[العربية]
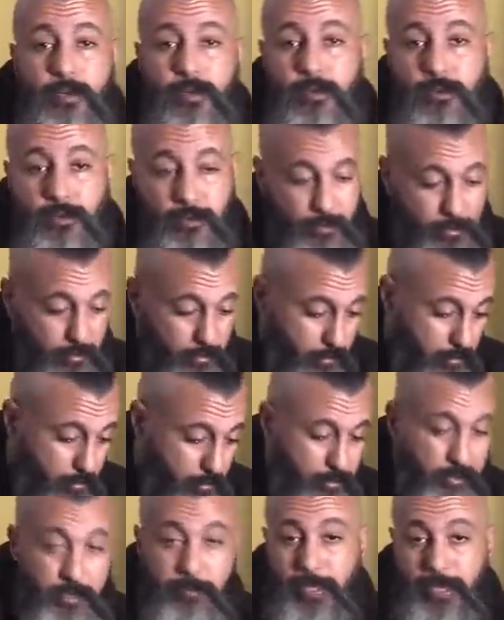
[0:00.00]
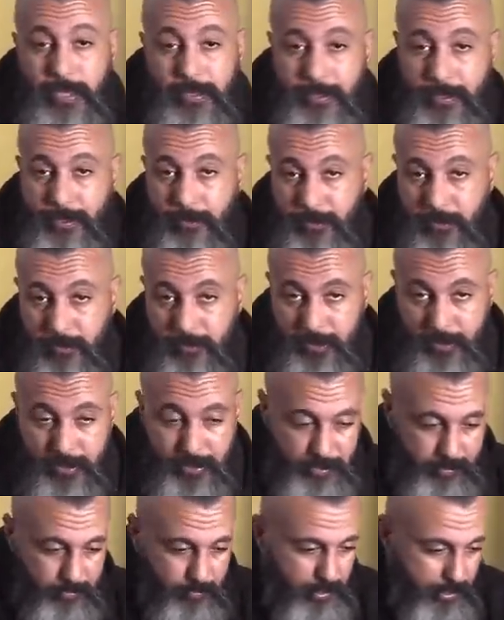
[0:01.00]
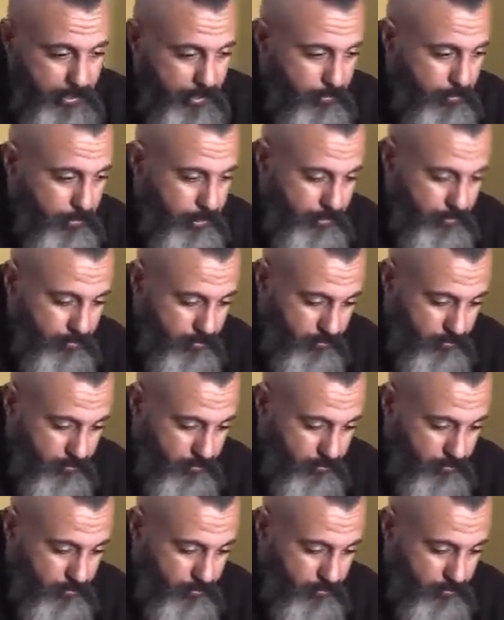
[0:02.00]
وديما خضراء وديما كاع دوك الالوان